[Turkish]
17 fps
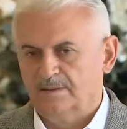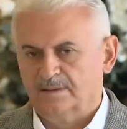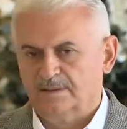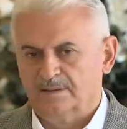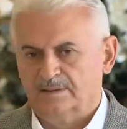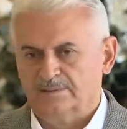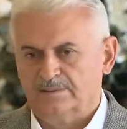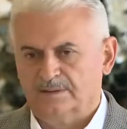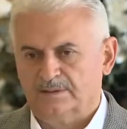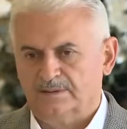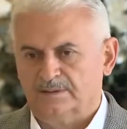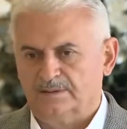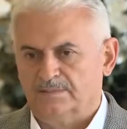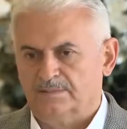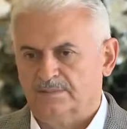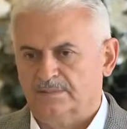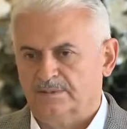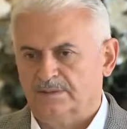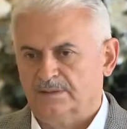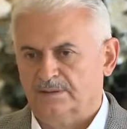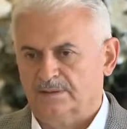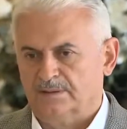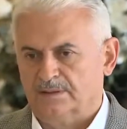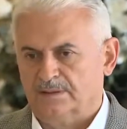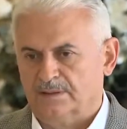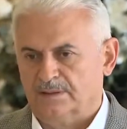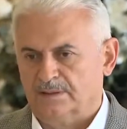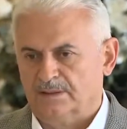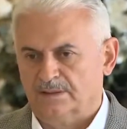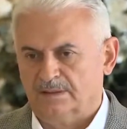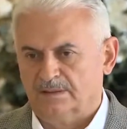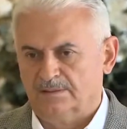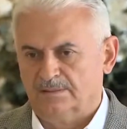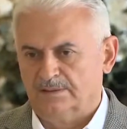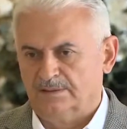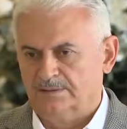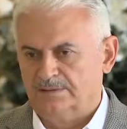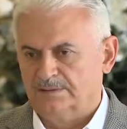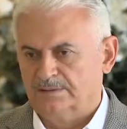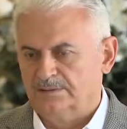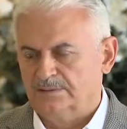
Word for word: efendim e, herhangi bir